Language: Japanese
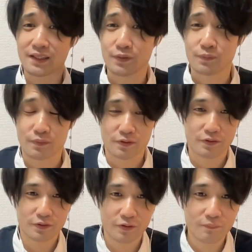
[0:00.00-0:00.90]
ていう
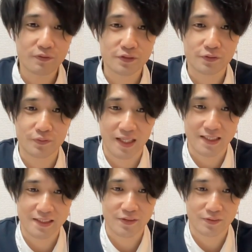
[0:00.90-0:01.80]
のもちょっと感
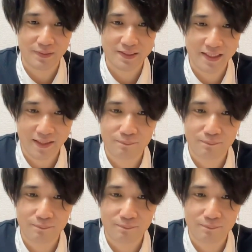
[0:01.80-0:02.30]
じておりますね。